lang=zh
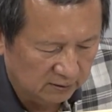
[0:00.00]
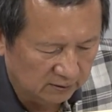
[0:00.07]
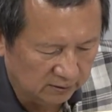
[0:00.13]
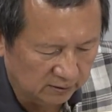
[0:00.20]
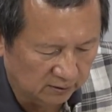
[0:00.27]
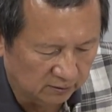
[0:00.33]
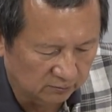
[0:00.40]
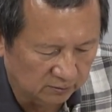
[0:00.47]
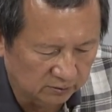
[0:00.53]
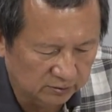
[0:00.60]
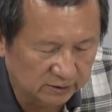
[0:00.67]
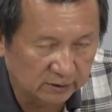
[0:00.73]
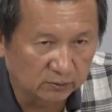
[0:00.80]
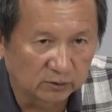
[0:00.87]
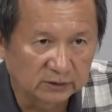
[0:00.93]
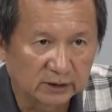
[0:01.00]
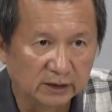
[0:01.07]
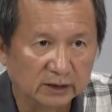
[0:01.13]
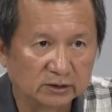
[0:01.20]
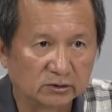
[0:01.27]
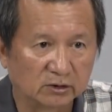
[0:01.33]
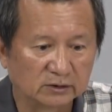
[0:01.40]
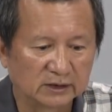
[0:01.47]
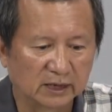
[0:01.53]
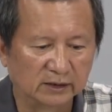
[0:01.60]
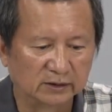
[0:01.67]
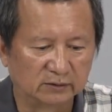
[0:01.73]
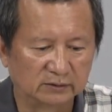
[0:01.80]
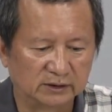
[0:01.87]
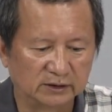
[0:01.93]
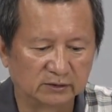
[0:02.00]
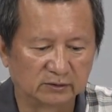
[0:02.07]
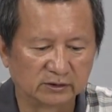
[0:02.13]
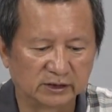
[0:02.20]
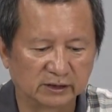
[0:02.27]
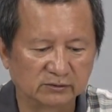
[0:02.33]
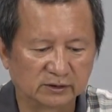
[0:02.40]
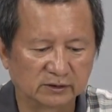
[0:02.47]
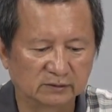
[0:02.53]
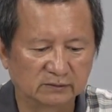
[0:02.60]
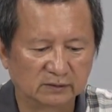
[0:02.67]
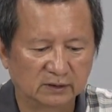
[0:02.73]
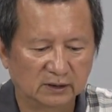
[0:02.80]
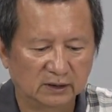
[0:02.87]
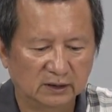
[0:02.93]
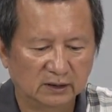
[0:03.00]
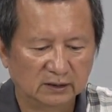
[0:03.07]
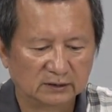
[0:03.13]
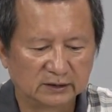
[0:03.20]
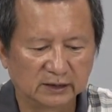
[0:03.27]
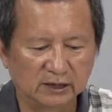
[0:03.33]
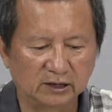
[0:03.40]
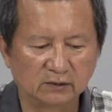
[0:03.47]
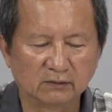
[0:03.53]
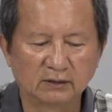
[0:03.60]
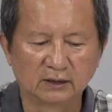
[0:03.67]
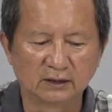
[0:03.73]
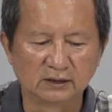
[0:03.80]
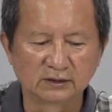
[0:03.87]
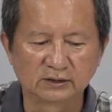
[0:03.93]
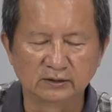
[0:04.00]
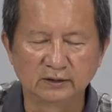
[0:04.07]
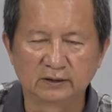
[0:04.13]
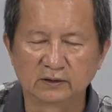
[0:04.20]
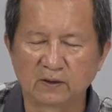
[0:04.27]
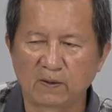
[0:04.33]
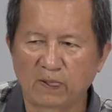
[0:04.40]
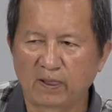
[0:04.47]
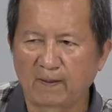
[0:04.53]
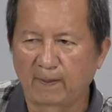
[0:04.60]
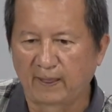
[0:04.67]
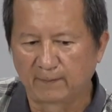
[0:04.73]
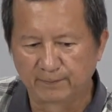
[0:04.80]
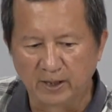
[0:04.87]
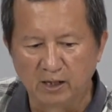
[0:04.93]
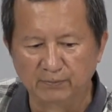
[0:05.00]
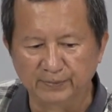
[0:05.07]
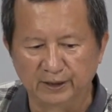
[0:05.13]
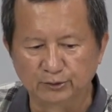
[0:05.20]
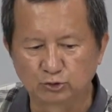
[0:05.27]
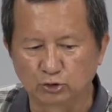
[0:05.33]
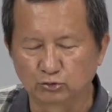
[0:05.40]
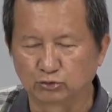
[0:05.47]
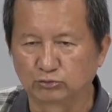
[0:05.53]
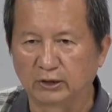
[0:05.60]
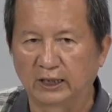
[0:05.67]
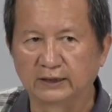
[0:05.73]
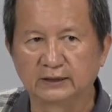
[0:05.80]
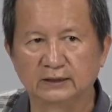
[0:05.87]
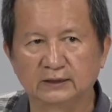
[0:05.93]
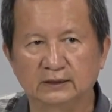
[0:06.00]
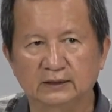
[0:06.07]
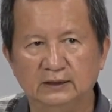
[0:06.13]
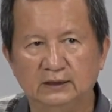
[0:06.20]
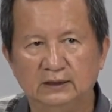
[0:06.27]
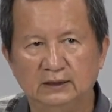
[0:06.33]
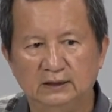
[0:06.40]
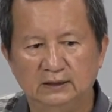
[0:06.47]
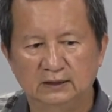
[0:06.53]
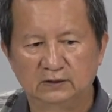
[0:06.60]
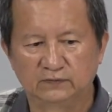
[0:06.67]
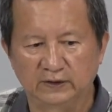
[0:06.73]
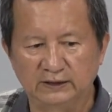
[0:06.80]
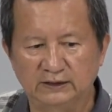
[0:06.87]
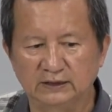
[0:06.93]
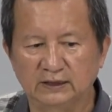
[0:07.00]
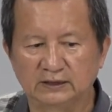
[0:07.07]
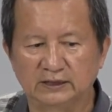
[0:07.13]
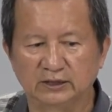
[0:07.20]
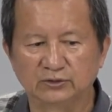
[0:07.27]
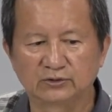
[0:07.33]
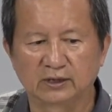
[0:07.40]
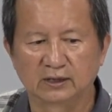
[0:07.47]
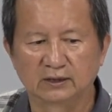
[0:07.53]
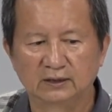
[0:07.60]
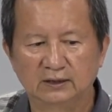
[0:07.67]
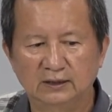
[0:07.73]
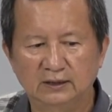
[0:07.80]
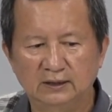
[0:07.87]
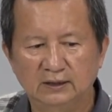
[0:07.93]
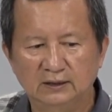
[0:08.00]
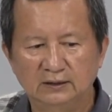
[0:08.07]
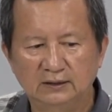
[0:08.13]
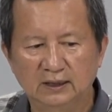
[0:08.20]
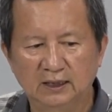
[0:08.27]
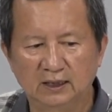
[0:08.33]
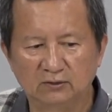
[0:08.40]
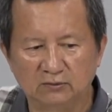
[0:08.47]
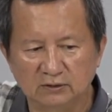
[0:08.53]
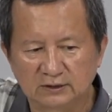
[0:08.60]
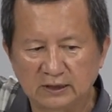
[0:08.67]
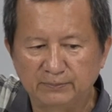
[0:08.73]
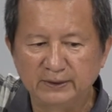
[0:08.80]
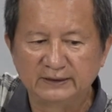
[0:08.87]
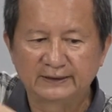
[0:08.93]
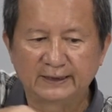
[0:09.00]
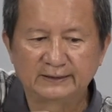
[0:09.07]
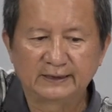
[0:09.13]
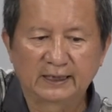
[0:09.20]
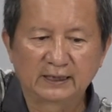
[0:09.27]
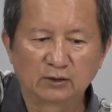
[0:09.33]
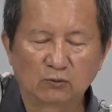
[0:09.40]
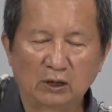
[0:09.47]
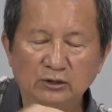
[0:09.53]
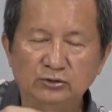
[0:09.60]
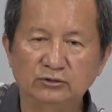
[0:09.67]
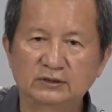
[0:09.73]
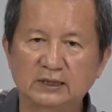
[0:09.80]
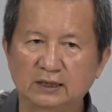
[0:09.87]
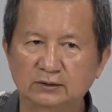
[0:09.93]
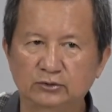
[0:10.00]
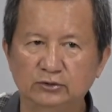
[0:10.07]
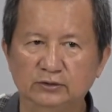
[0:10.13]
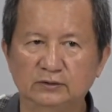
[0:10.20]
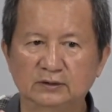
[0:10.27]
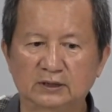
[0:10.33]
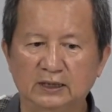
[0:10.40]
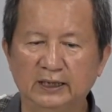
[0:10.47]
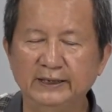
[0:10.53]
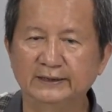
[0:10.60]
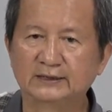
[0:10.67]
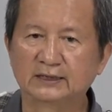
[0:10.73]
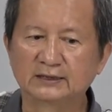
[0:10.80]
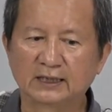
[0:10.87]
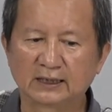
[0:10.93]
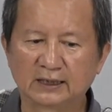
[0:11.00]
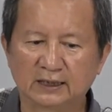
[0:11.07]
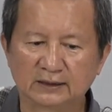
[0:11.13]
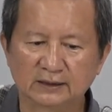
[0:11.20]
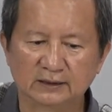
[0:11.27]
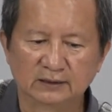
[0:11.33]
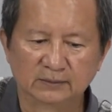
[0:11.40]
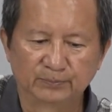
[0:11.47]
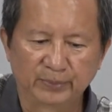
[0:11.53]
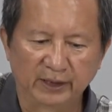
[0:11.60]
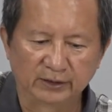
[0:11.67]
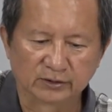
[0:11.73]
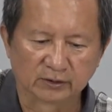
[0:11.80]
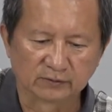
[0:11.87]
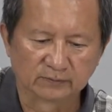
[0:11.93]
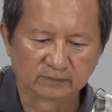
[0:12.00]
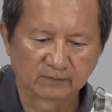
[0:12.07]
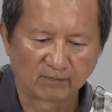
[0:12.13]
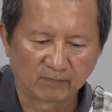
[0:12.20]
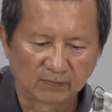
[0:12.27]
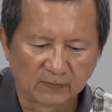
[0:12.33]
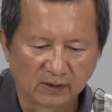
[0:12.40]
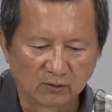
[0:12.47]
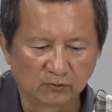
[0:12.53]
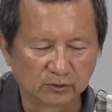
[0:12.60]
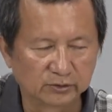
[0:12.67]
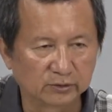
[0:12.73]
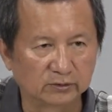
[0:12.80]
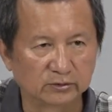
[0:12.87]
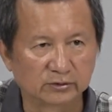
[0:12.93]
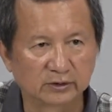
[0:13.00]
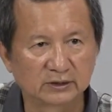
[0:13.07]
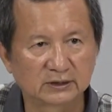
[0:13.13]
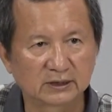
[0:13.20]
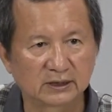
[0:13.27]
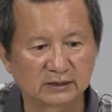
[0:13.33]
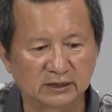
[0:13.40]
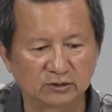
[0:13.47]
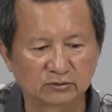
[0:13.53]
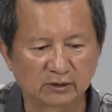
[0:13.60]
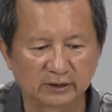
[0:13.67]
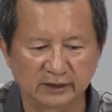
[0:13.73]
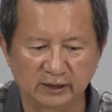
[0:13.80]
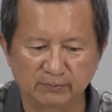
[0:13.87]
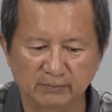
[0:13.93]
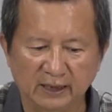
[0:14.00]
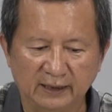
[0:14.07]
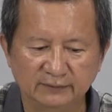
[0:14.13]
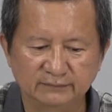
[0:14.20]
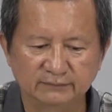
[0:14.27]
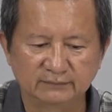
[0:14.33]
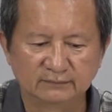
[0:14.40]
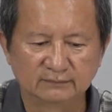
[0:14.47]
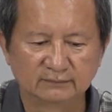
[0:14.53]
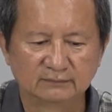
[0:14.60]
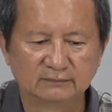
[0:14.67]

有，我这我这里手上有几种形式。这里的话呢，是用泡棉做出来的飞机的形状。那我上面再加一个玩具上去，可以增加它的配重。我就我觉得这个形状也蛮